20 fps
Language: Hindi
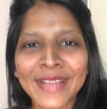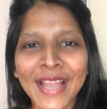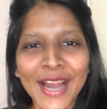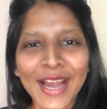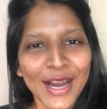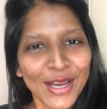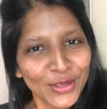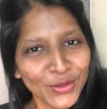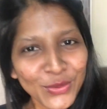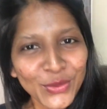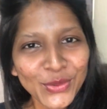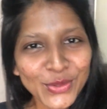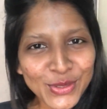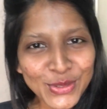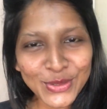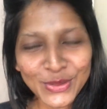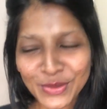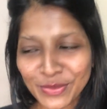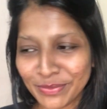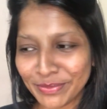हेलो
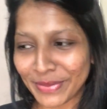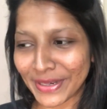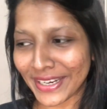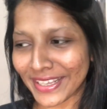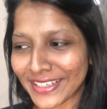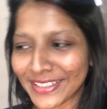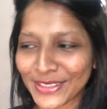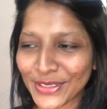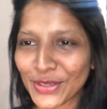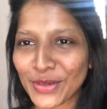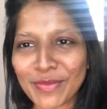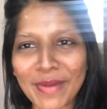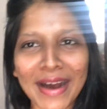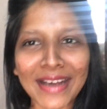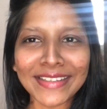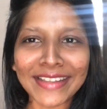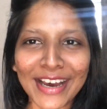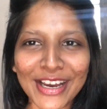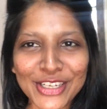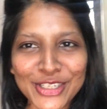दोस्तों बड़े ही दिनों
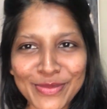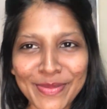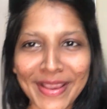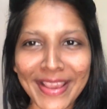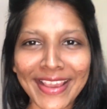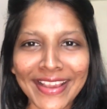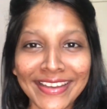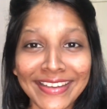बाद आज मैं